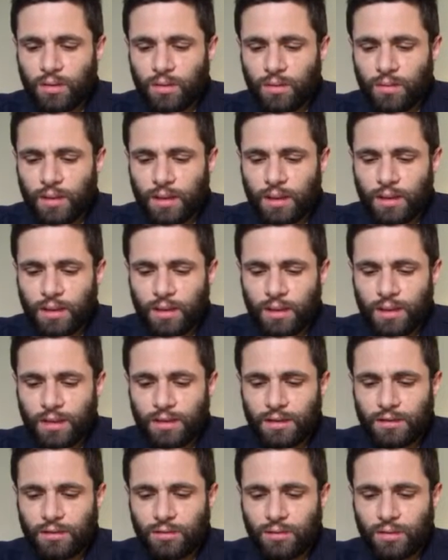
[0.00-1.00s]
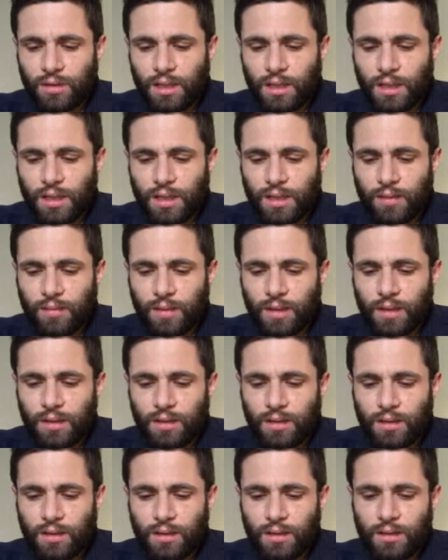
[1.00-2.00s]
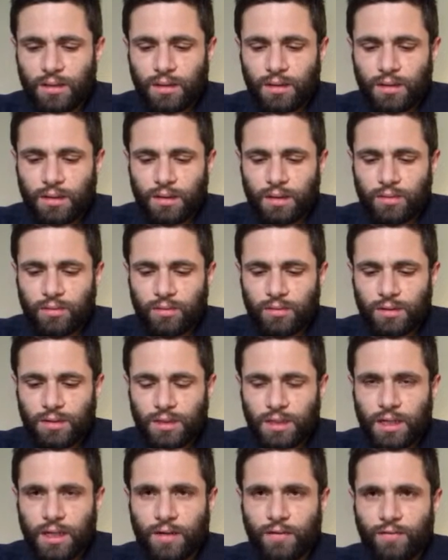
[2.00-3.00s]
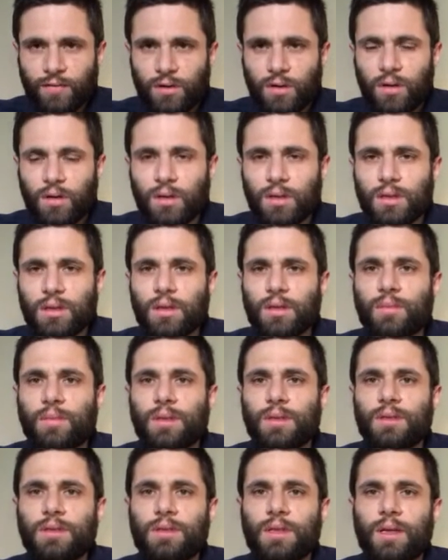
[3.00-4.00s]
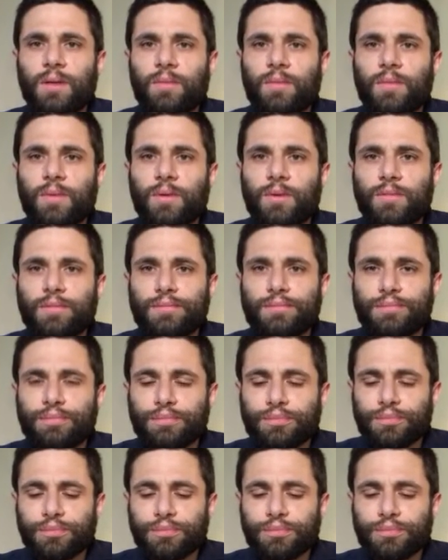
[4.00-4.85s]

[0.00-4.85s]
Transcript: come aristotelicamente eh, dimostrerà Freud, per esempio